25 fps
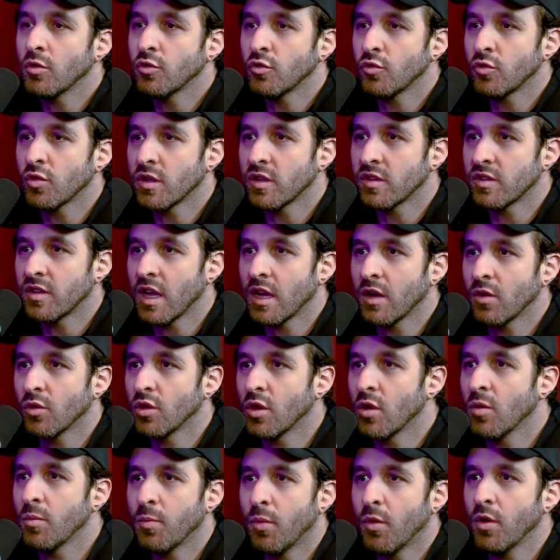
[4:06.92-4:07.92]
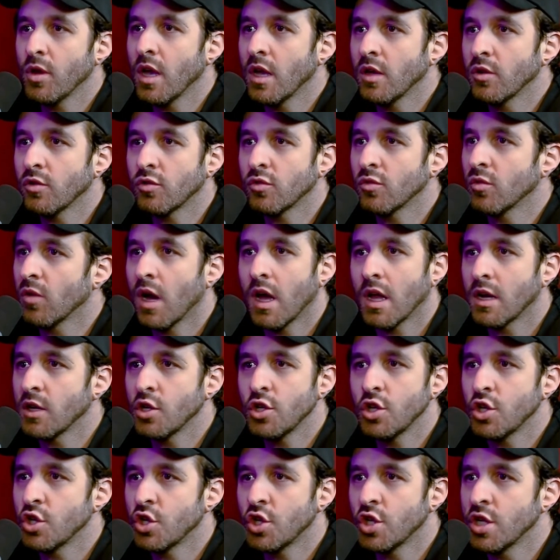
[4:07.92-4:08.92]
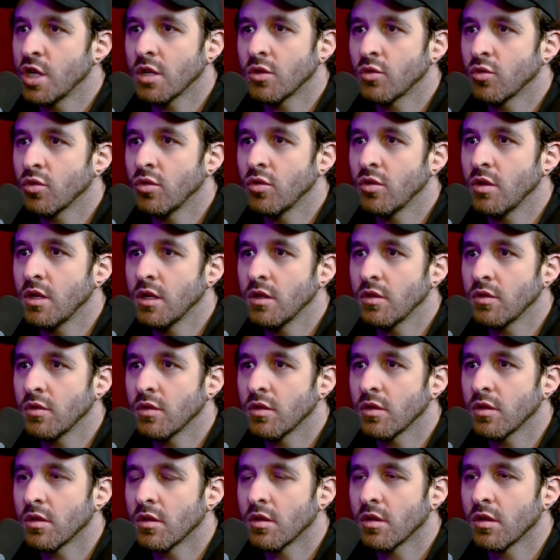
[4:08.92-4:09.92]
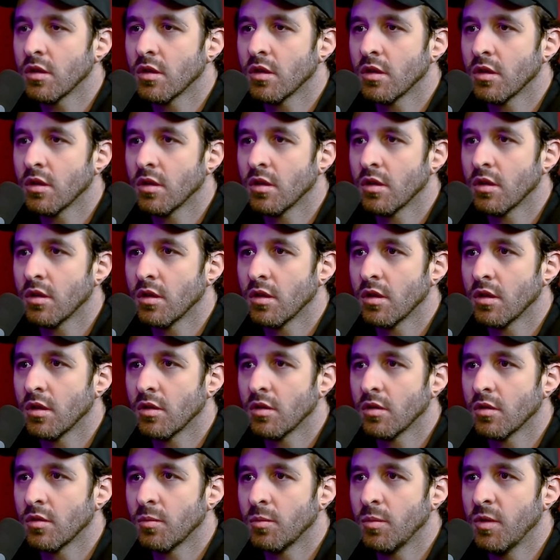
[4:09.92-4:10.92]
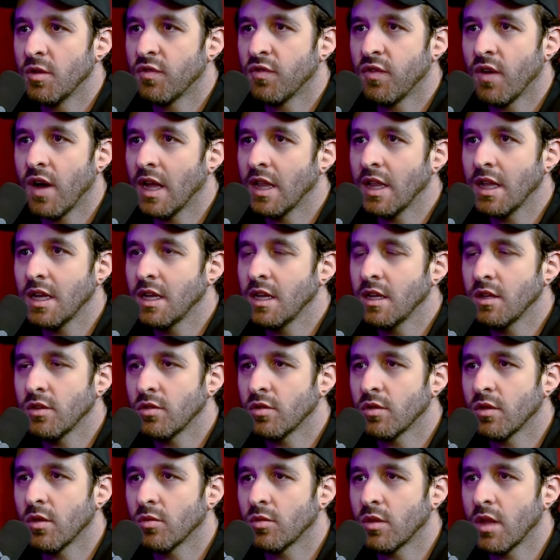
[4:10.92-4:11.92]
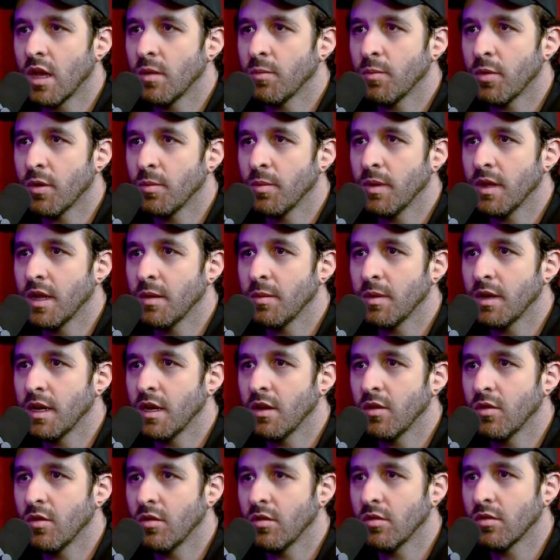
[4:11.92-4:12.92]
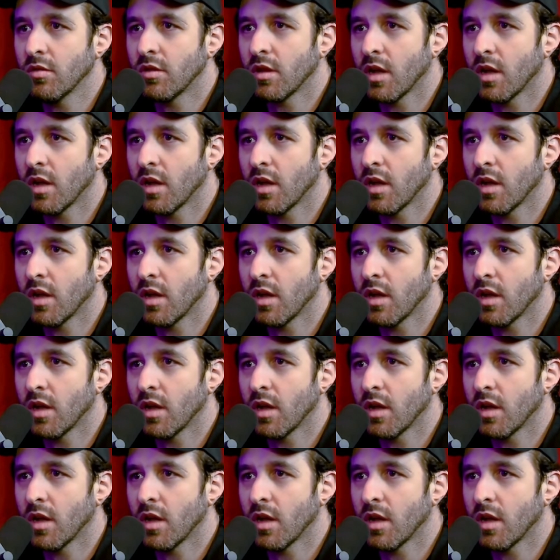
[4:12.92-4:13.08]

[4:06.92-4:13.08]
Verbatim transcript: Meu irmão, se tu quiser que eu não ponha isso no ar, a gente tira tudo isso. Não, não, mas. Porra. Cara. Me fala isso, não tem problema nenhum.